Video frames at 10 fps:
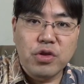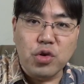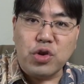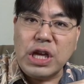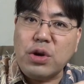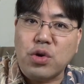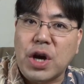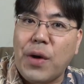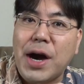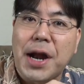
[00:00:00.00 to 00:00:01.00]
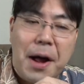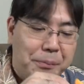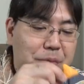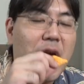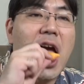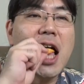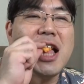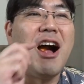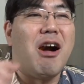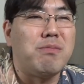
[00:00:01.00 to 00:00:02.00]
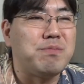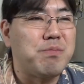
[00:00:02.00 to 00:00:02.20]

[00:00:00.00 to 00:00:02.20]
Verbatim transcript: ちょっと1個じゃ分からん